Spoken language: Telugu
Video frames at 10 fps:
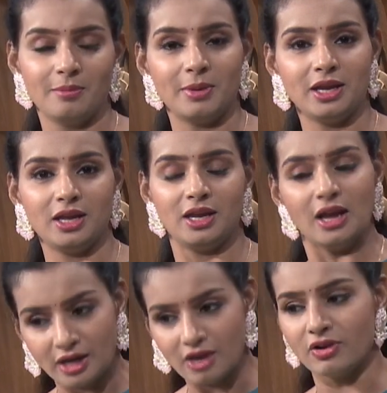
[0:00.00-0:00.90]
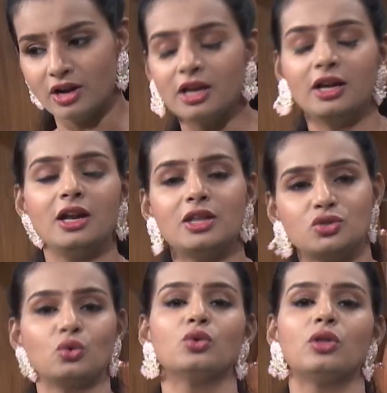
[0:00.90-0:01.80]
మరి అంటే ఎవరైనా కిడ్నీ
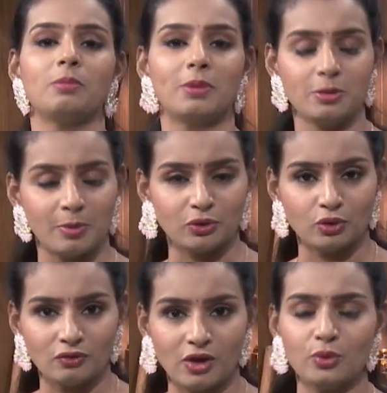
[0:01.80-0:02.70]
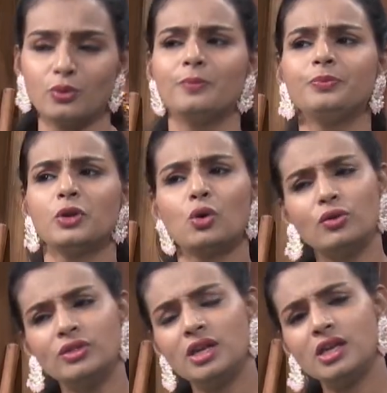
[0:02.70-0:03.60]
స్టోన్తో ఇబ్బంది పడుతున్న వారు
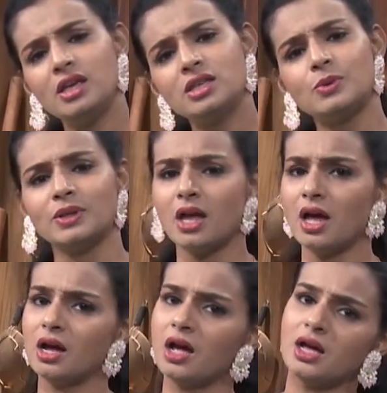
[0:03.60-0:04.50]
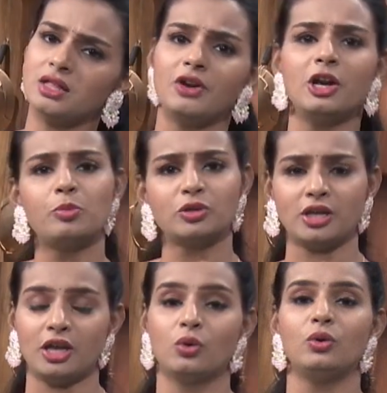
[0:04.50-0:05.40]
కొందరికి స్వతహాగా అది
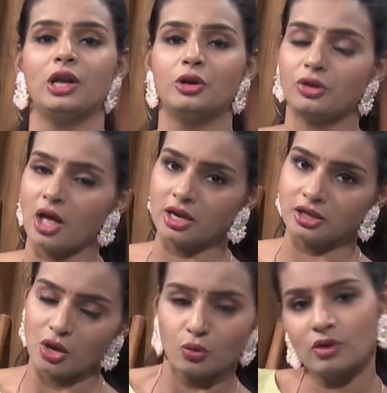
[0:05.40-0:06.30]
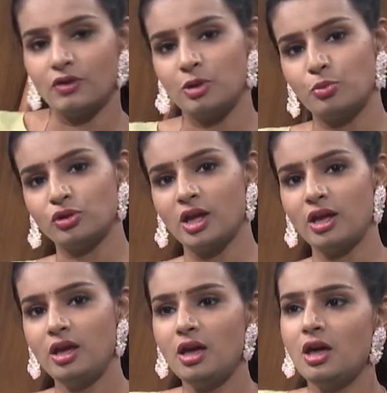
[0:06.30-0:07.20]
వెళ్ళిపోతాయి ఎక్కువ నీళ్లు తాగితే కూడా వెళ్ళిపోతాయి